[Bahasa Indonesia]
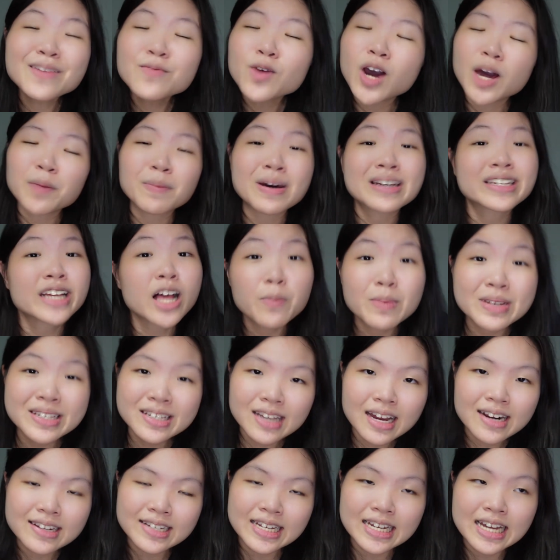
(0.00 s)
ini bukan masalah
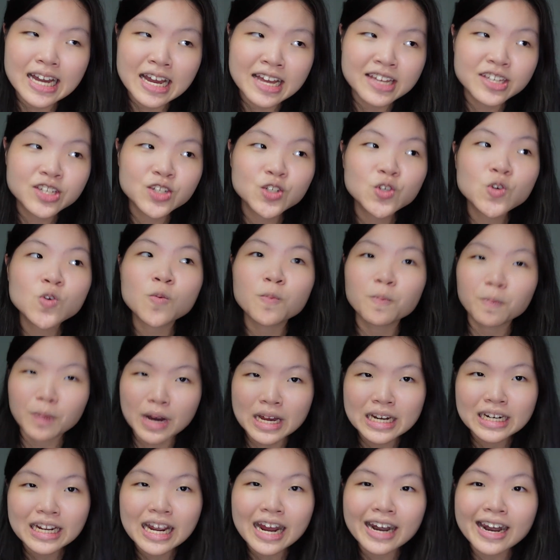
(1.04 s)
besar sih guys
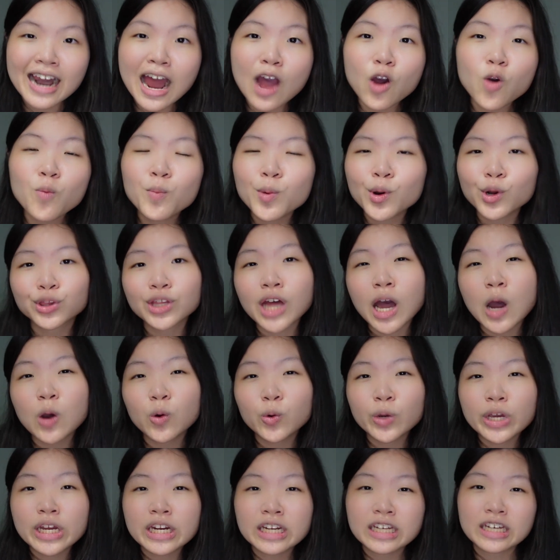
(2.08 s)
cuman karena aku baru
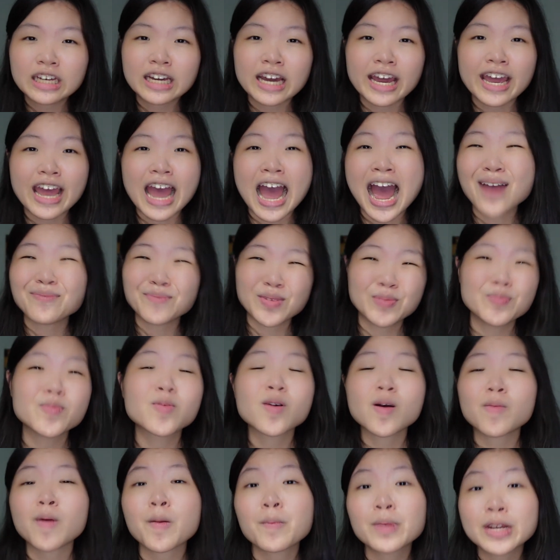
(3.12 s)
tahu ini kayak hamin
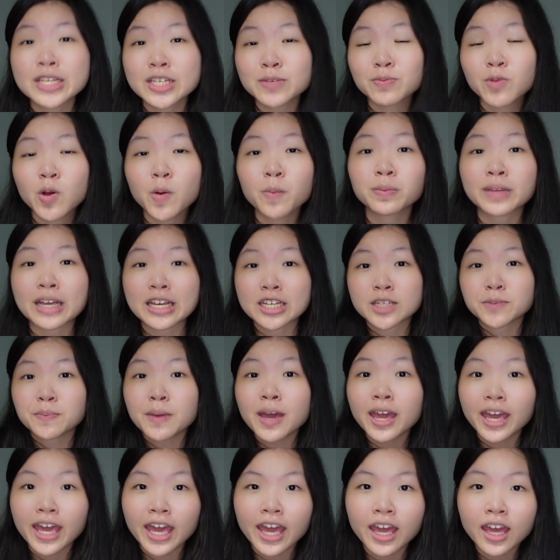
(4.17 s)
berapa menit sebelum tes
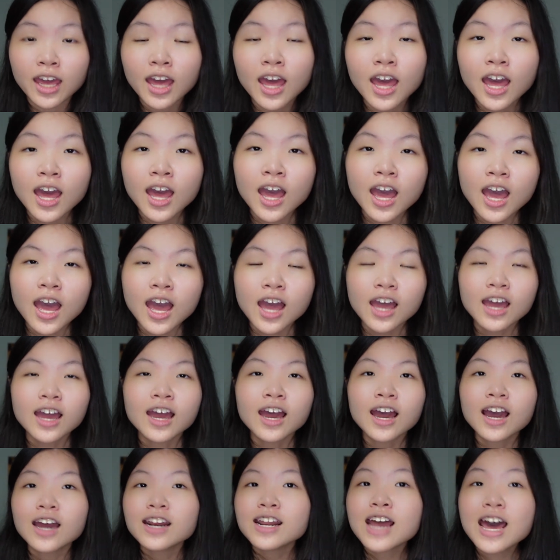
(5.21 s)
speaking
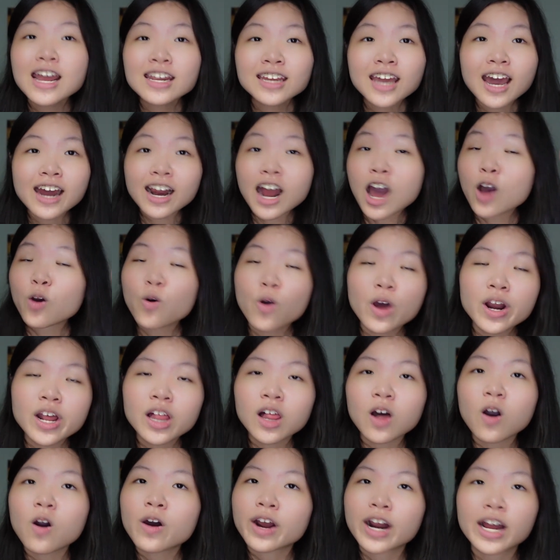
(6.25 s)
dan karena aku
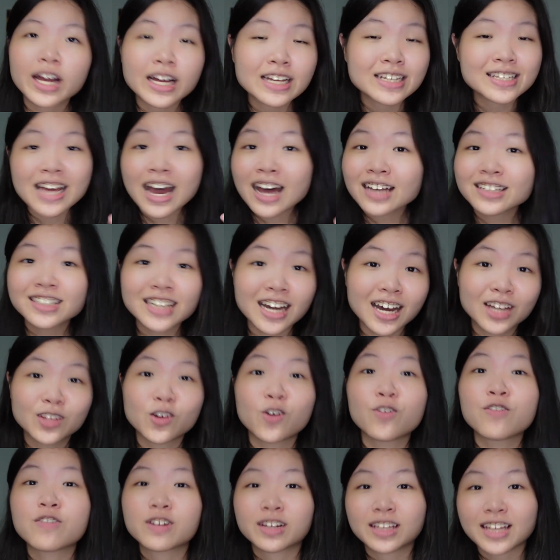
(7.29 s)
adalah orang yang sangat-sangat
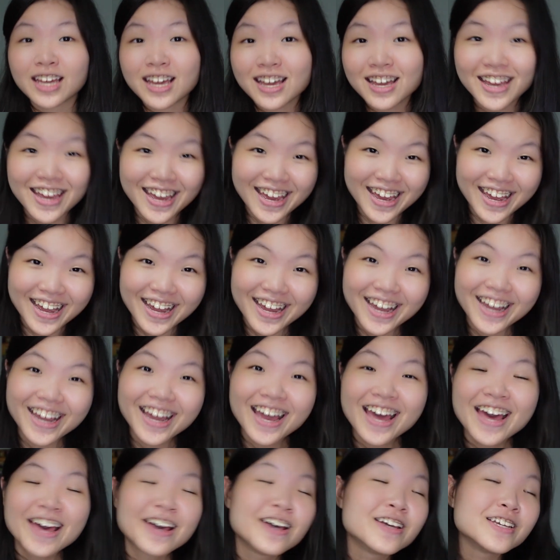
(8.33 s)
overthinking,
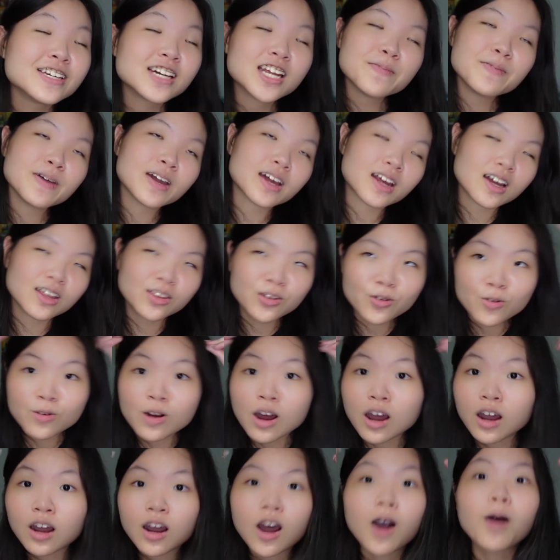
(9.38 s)
jadi pikiran tuh
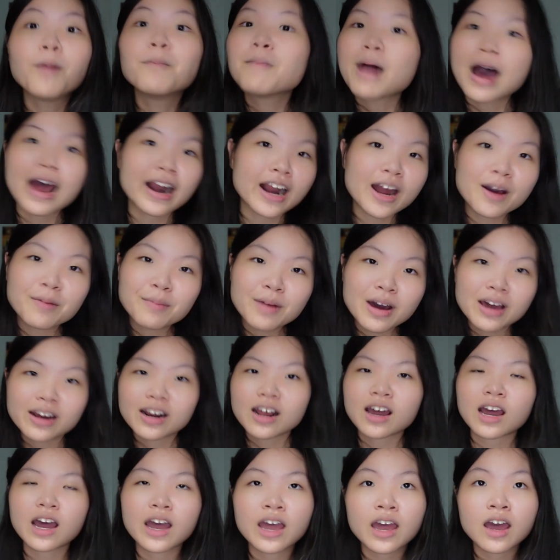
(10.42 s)
udah kemana-mana
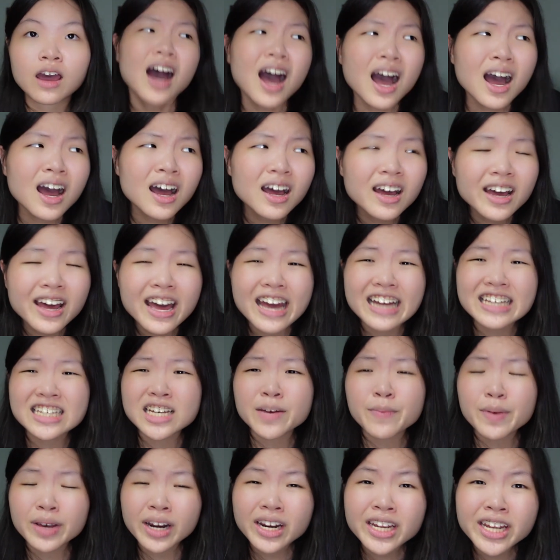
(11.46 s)
kayak, hah,
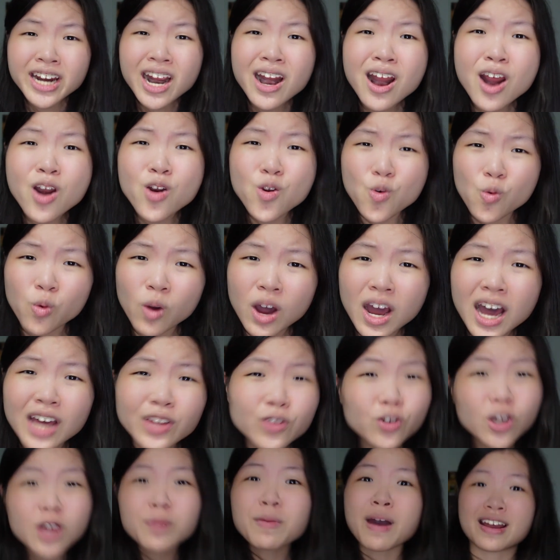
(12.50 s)
examiner jadi ada dua atau
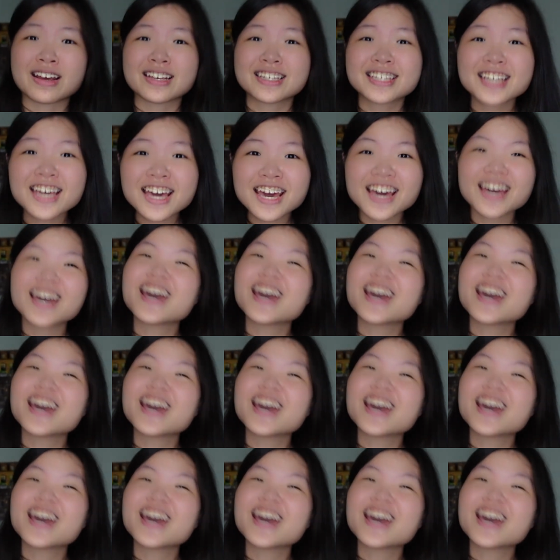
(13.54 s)
gimana sih?